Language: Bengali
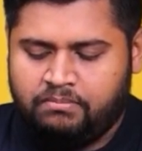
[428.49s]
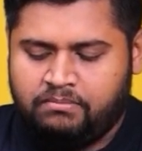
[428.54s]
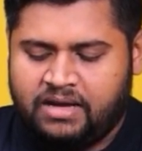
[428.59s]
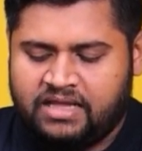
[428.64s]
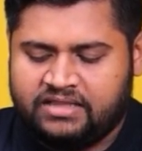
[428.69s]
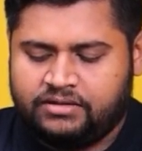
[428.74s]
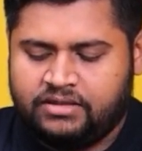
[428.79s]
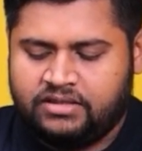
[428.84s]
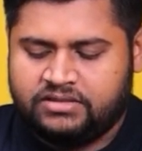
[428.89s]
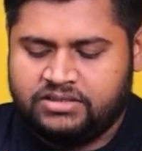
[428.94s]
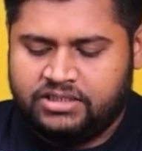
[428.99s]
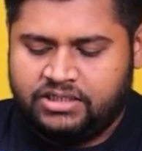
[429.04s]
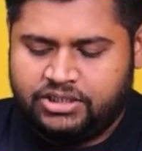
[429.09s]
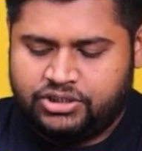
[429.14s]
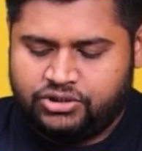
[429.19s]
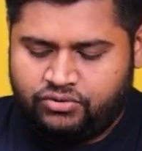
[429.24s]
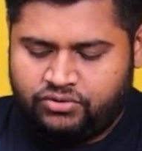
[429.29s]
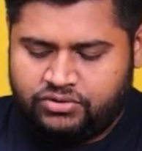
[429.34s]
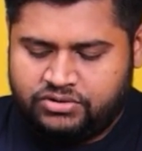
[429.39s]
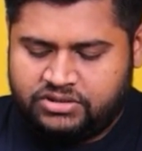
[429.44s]
মাত্রা
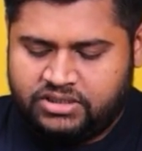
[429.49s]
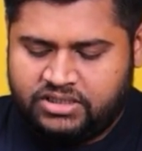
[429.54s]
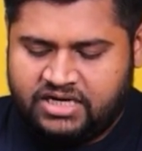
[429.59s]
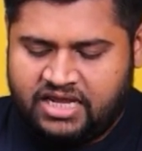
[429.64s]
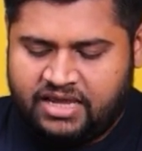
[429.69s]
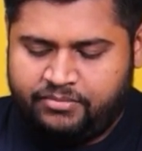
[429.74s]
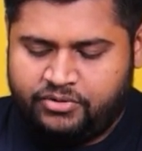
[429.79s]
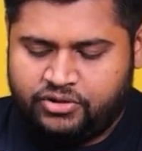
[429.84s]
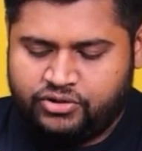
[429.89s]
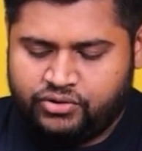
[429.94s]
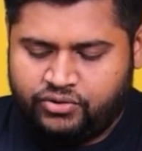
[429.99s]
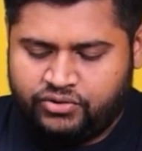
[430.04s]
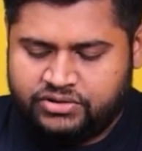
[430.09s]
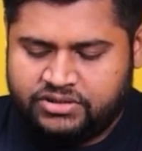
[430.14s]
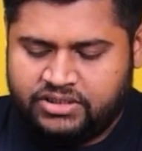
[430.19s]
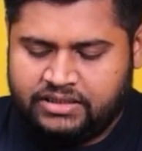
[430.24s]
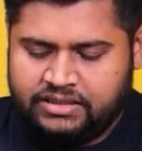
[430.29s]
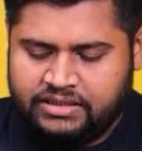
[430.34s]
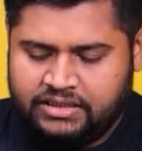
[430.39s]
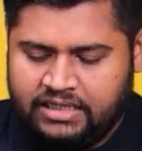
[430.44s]
জিজ্ঞেস করছে ডাইমেনশন
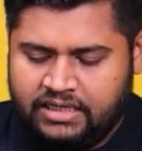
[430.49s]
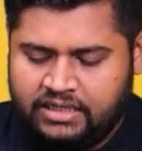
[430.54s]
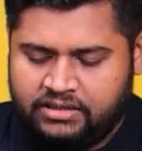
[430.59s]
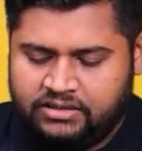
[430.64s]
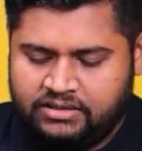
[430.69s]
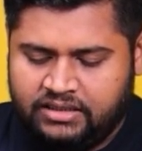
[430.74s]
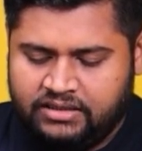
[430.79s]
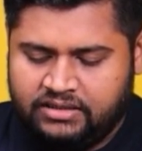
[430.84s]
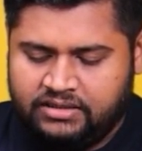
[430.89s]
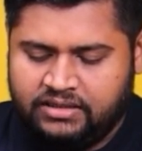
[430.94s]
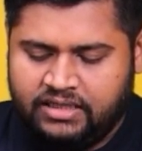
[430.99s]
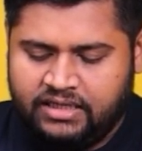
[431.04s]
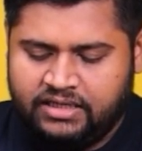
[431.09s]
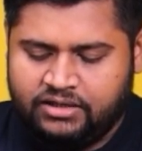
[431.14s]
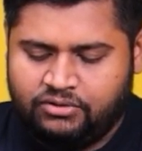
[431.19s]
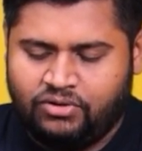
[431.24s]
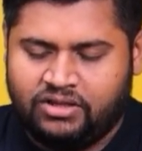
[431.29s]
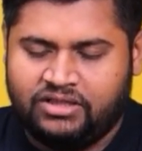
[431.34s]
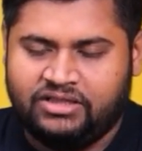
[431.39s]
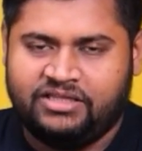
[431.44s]
হচ্ছে তিন তিন দিয়ে
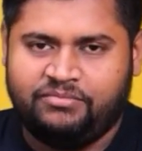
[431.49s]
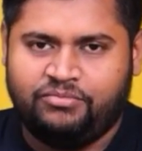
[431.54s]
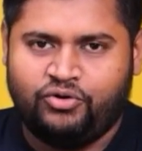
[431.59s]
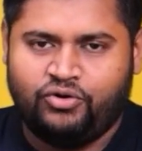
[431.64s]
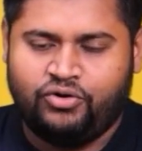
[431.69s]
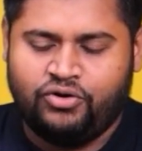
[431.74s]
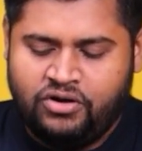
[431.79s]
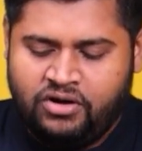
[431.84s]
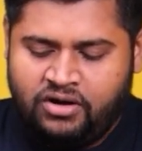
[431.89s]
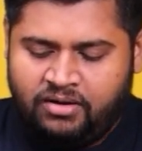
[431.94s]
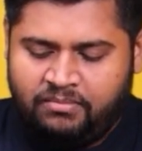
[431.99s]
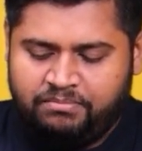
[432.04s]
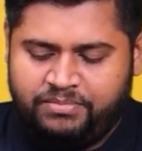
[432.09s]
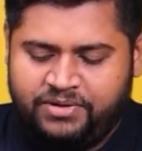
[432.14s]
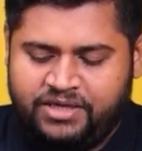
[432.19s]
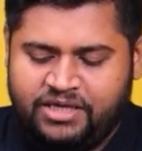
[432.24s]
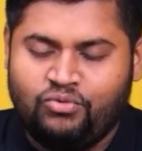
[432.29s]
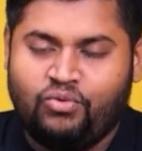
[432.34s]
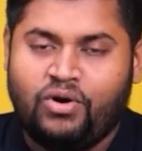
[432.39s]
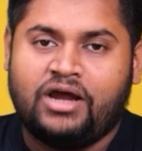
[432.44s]
ইকুয়াল দিব
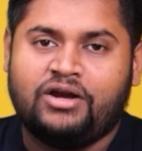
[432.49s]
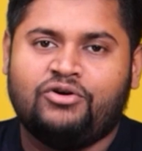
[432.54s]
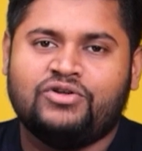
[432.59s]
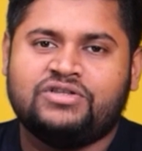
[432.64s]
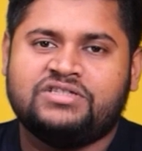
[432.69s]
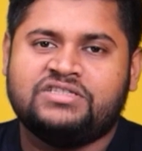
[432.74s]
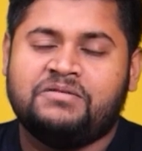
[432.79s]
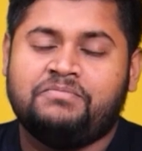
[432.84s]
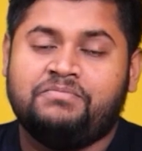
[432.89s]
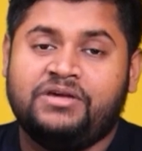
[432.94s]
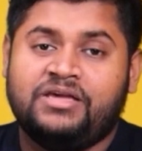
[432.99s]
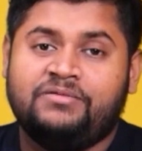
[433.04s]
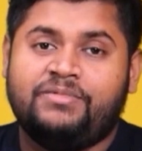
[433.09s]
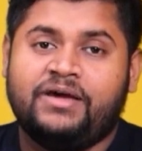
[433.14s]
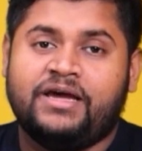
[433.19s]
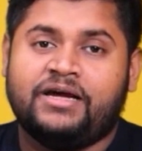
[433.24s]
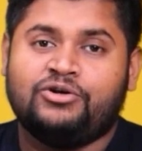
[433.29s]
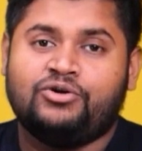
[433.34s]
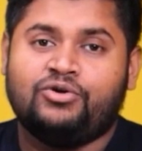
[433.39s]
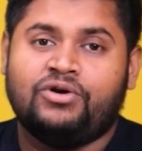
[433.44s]
বি ওয়ান হচ্ছে বি
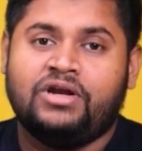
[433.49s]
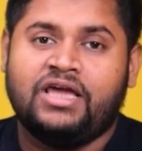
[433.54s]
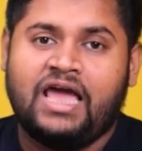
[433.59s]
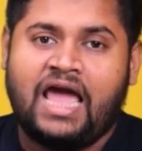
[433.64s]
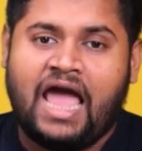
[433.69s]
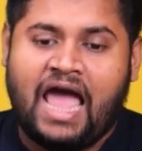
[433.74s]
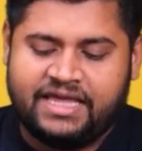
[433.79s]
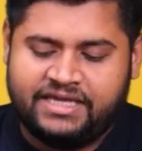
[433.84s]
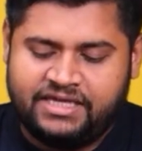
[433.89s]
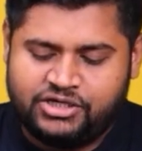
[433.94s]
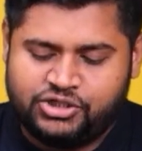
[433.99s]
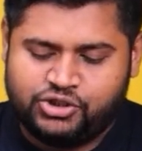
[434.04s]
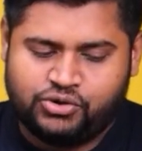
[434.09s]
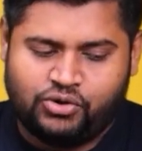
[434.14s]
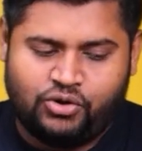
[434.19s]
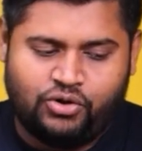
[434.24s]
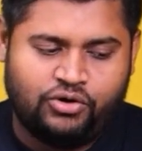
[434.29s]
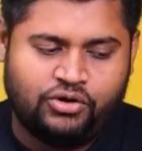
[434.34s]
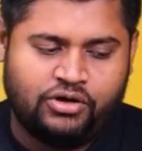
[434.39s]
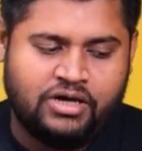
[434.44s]
ভেক্টরে আই এর
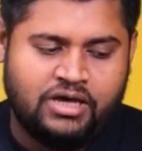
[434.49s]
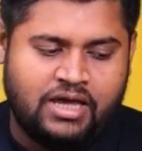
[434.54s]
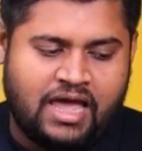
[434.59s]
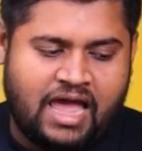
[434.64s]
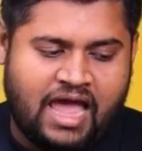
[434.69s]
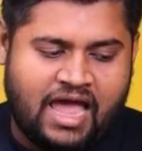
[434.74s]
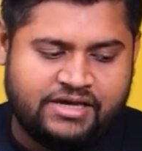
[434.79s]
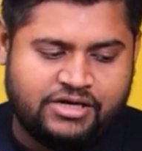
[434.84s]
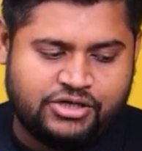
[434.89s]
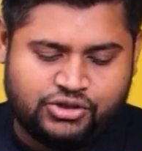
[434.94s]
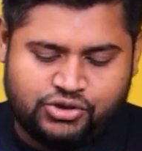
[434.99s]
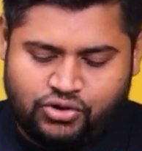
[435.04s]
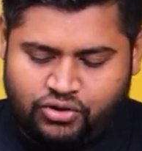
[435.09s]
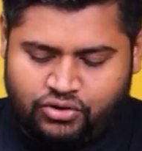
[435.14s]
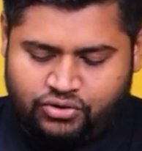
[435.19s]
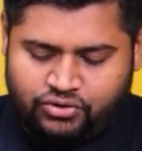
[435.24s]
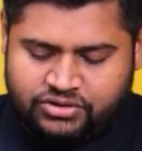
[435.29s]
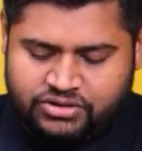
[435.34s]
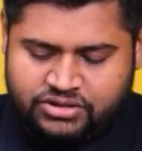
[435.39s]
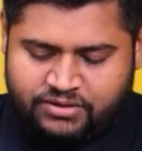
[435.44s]
সহক আই এর
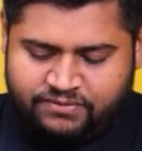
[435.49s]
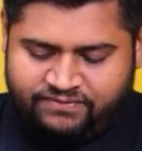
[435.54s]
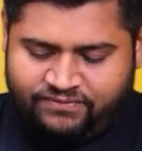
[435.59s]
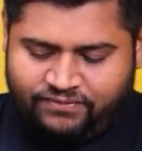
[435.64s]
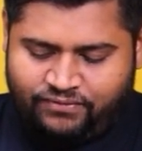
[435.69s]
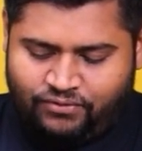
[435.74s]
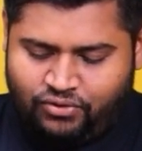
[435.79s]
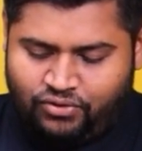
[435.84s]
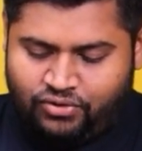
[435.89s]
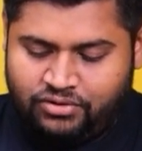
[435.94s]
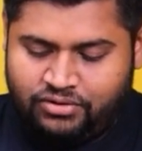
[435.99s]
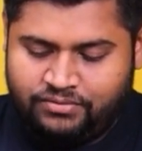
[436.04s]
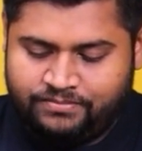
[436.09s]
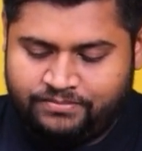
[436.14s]
সহক হচ্ছে ফোর